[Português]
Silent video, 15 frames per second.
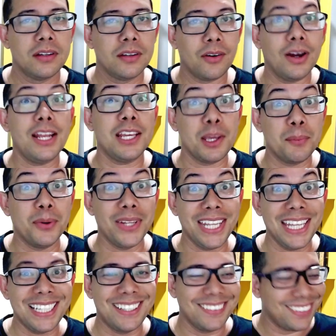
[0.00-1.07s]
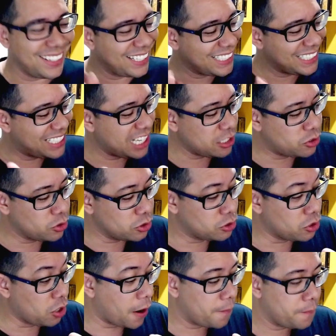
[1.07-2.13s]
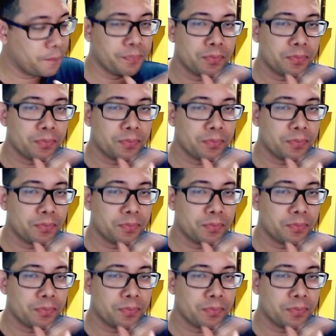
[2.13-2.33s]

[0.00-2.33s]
Olha que bonito, Jesus, ó.